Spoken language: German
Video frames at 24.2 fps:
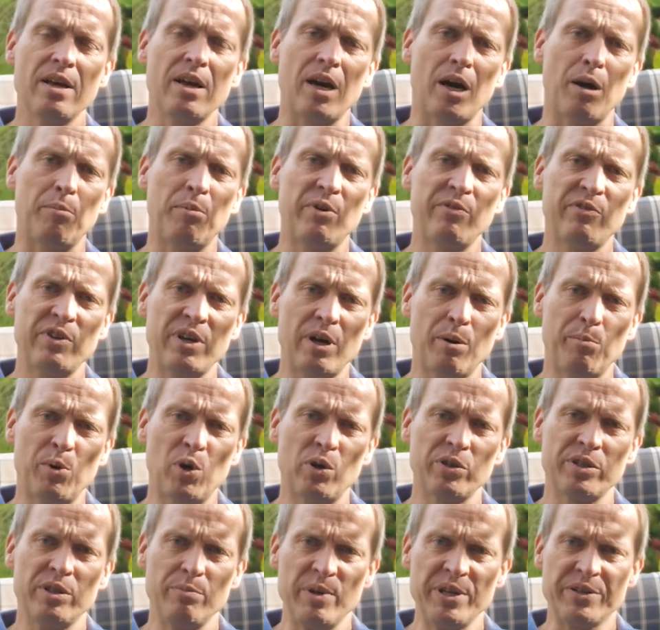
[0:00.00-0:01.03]
Aber wir haben
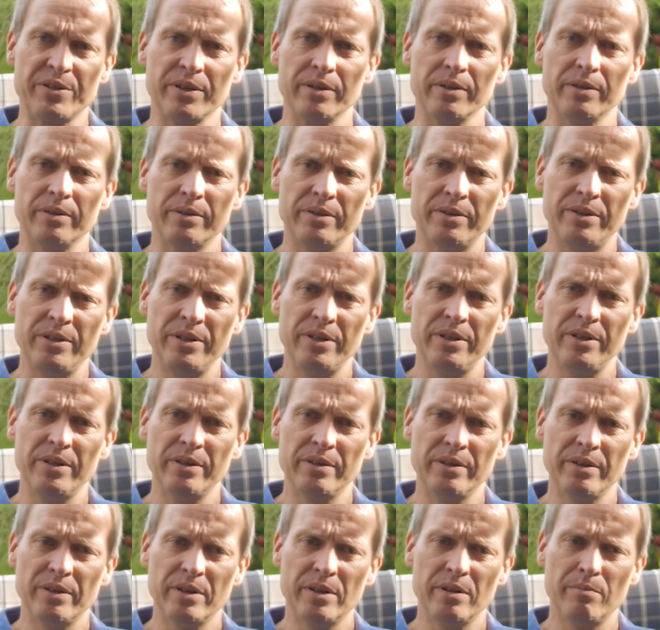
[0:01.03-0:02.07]
auch die Mitte, die
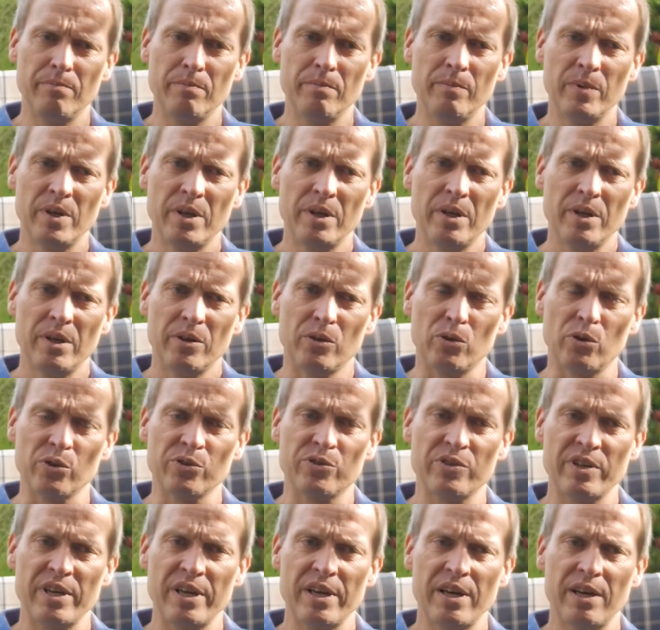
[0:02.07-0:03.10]
ähm, noch
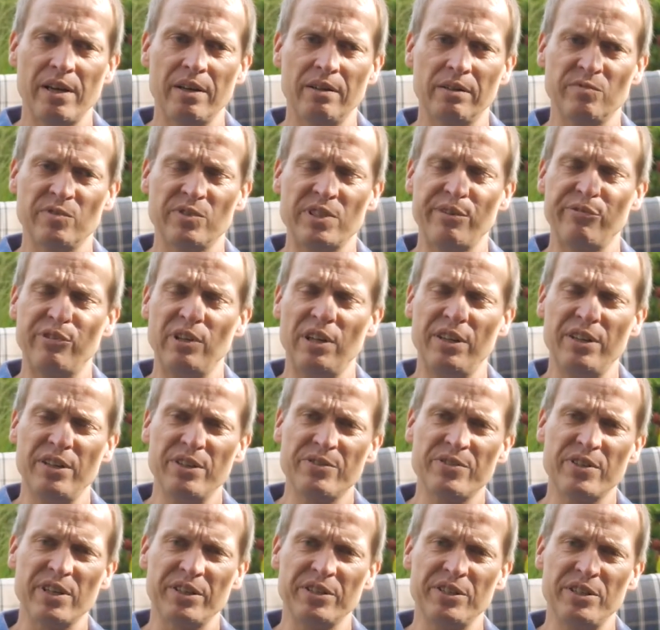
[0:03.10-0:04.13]
sehr, sehr viel
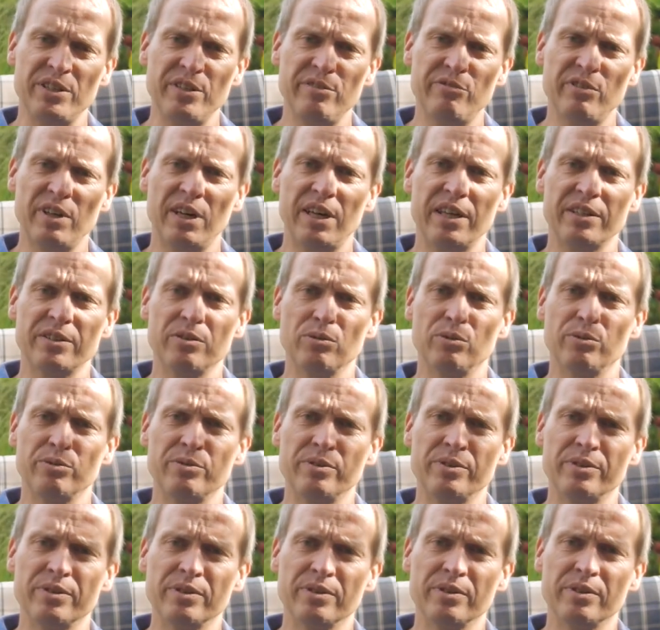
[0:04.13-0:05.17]
Initiative hat
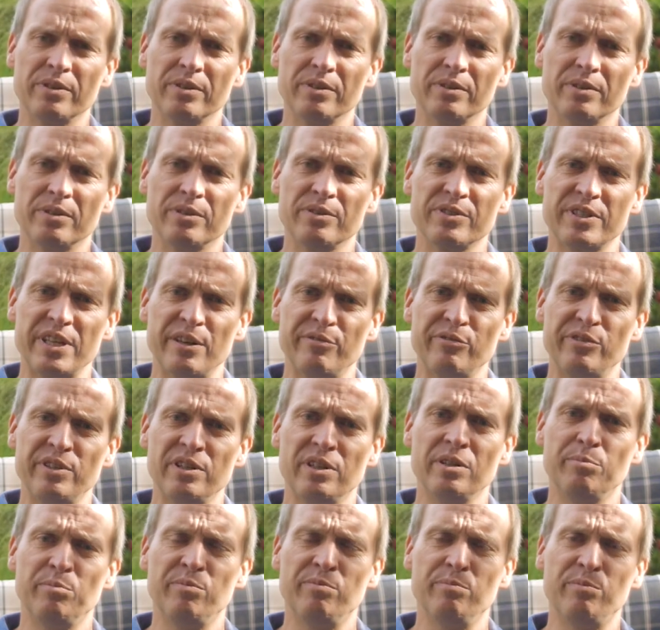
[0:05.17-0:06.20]
und äh, sehr
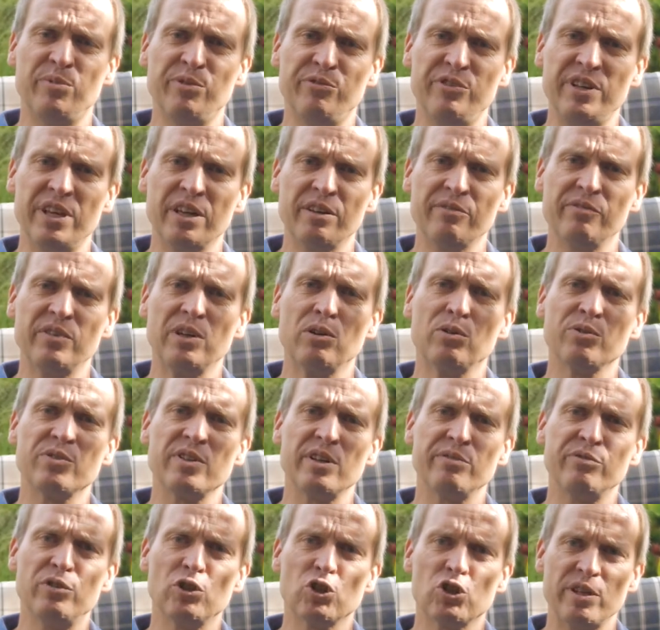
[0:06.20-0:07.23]
viel bewirken will und
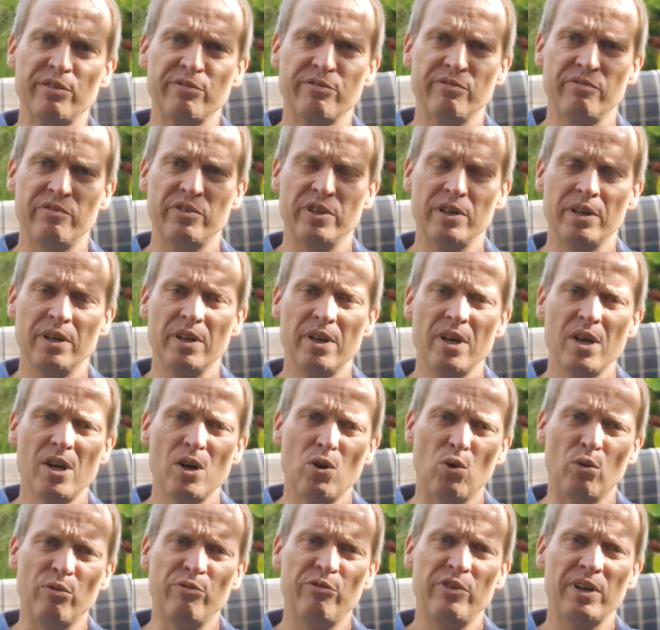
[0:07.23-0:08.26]
sehr viel schaffen will.
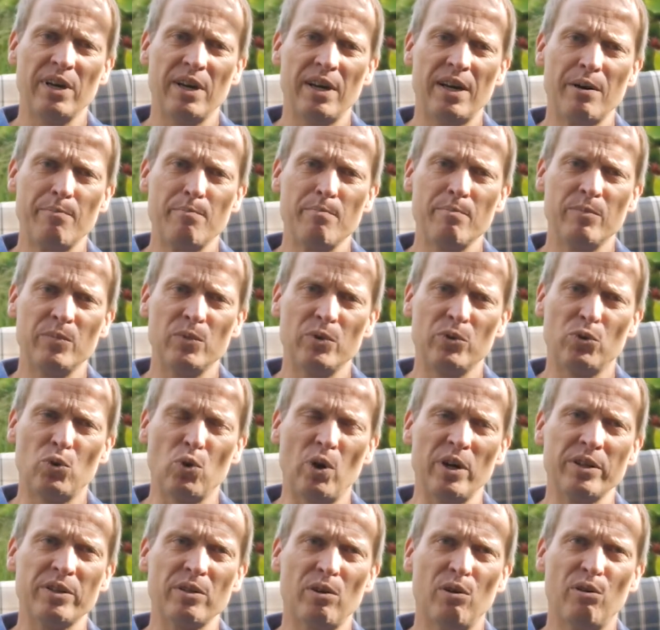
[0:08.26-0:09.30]
Und wir haben
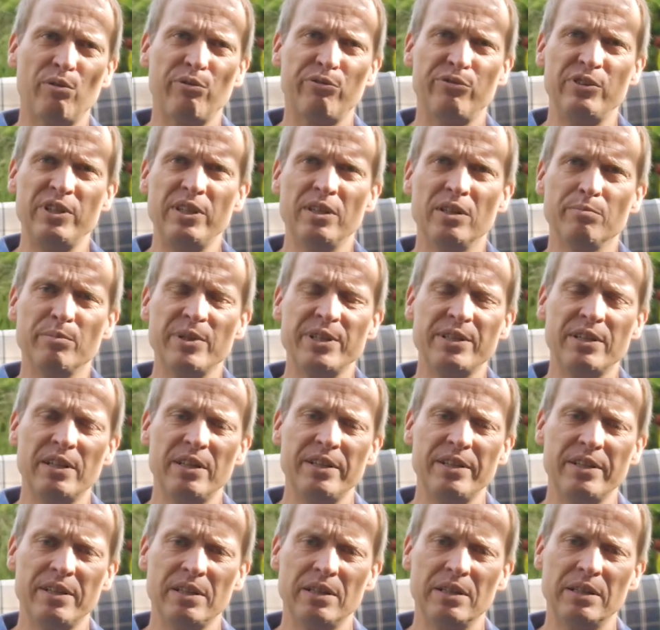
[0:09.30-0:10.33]
dort auch viele
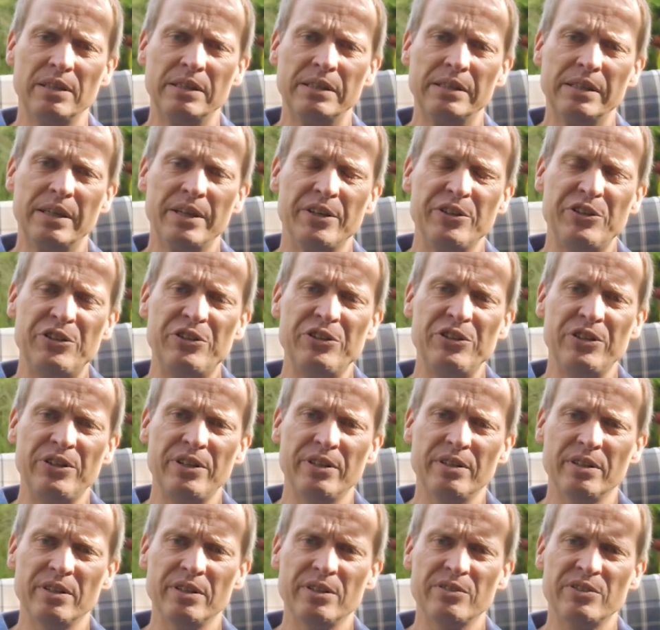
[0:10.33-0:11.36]
Mitglieder,
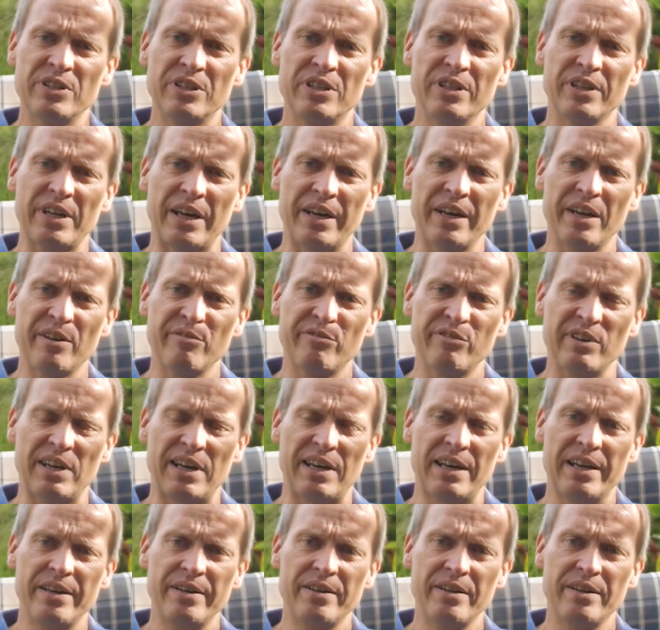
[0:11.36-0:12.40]
die äh, sich in anderen
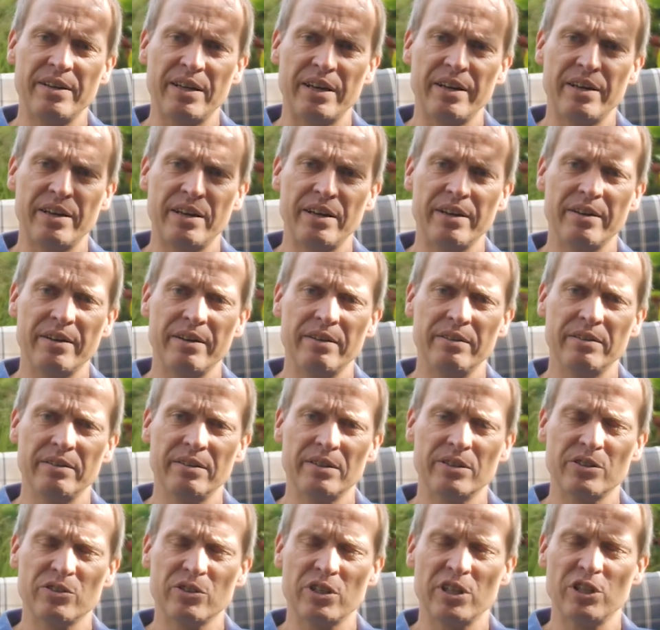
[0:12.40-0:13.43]
Vereinen, in anderen
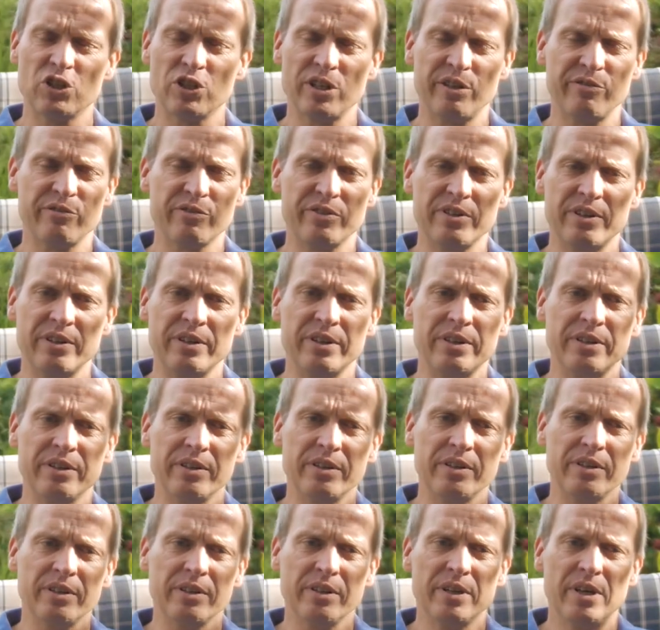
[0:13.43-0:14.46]
äh, Gesellschaften,
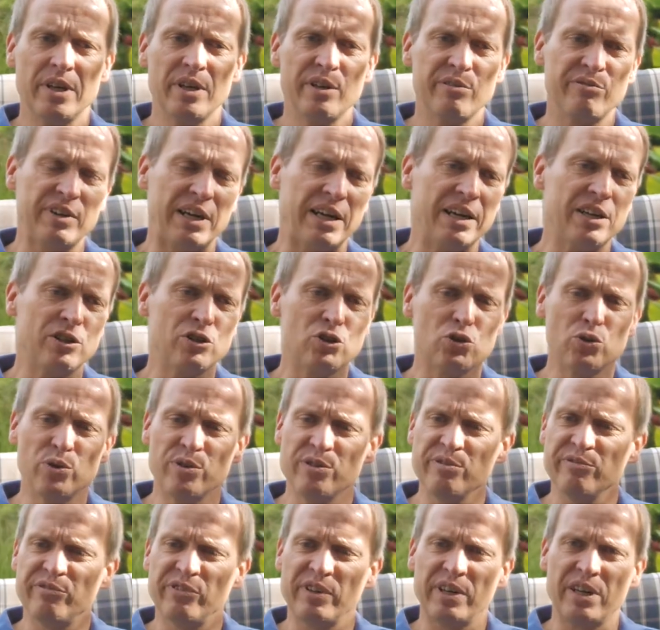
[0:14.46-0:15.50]
äh, Vereinen,
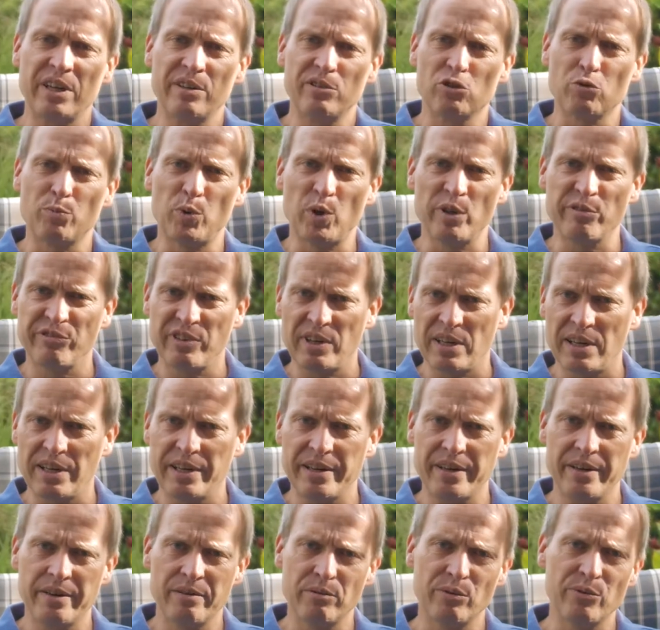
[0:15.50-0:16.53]
Schützenvereinen,
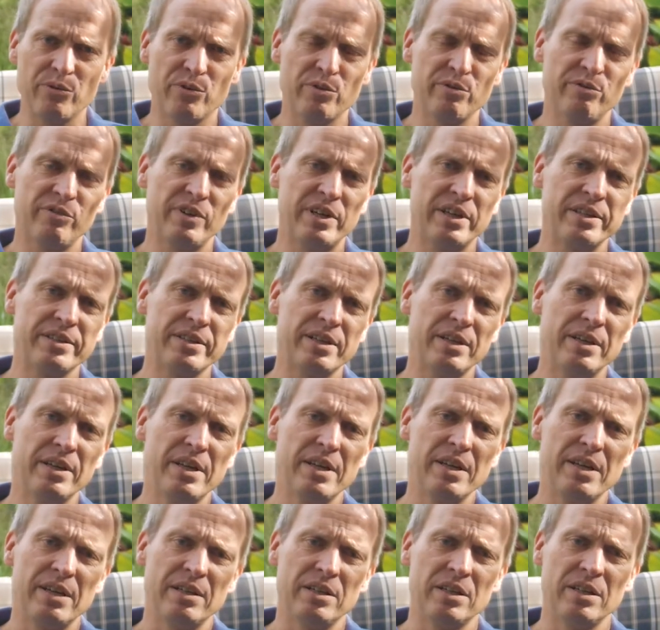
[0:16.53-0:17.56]
Sportvereinen und so weiter
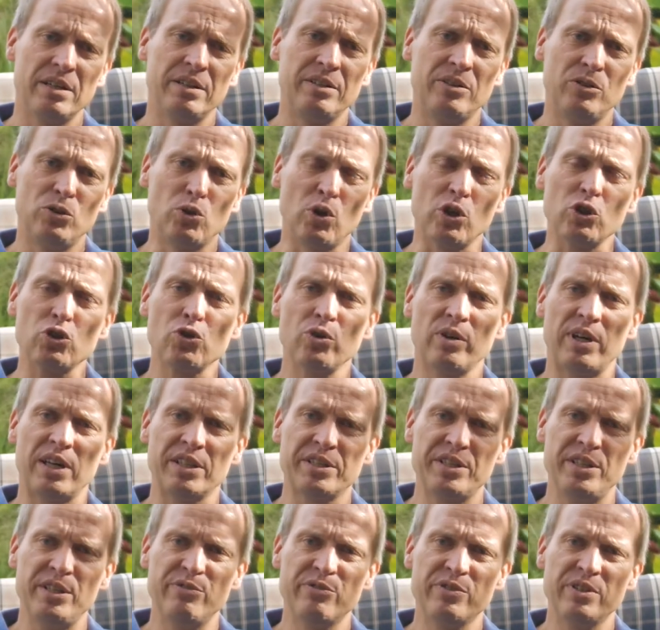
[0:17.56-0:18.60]
äh, dort schon
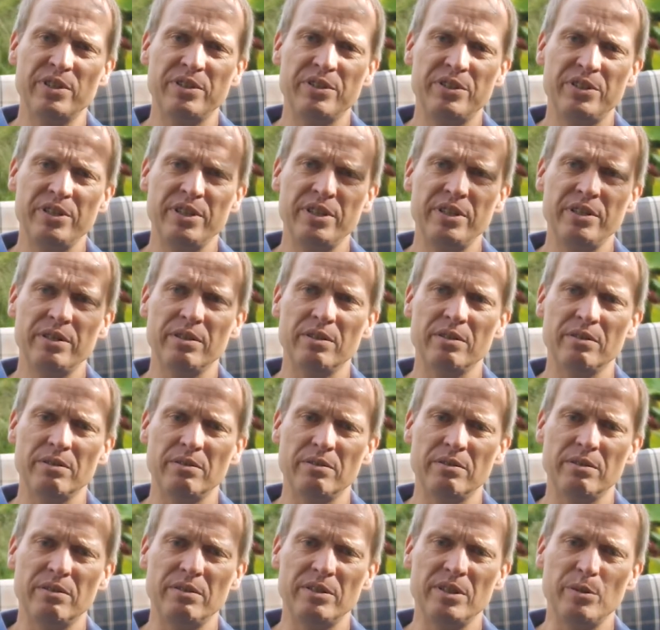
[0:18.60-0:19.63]
aktiv sind, die
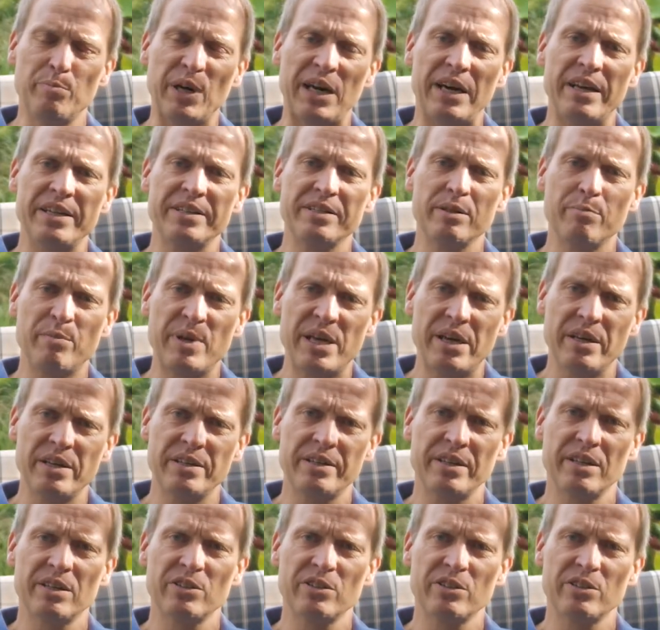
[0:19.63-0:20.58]
die breite Mehrheit der